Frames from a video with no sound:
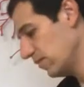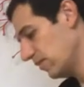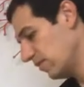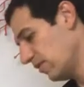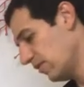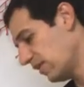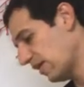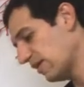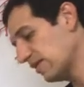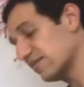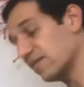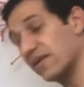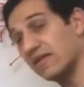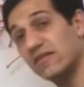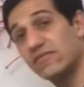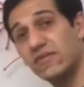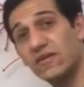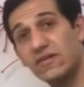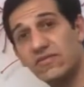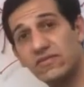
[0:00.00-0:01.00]
localizada
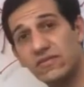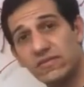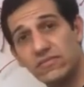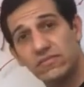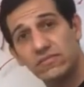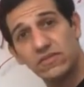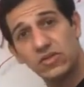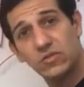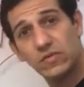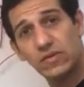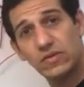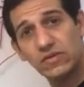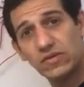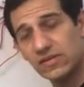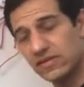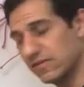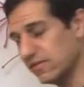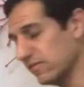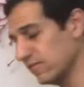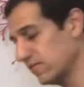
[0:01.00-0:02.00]
a válvula, mesma
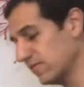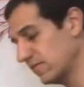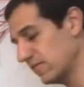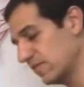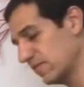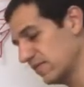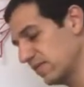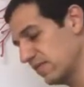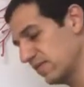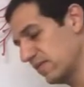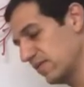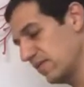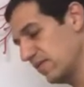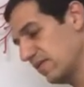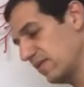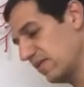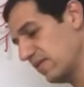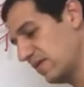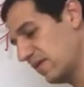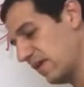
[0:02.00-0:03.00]
coisa.
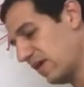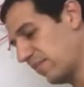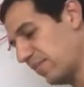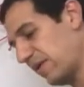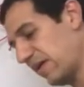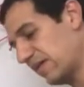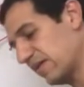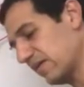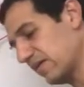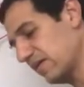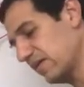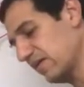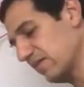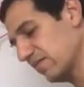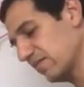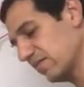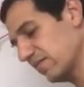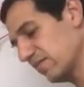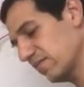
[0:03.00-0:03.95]
Aperta aqui,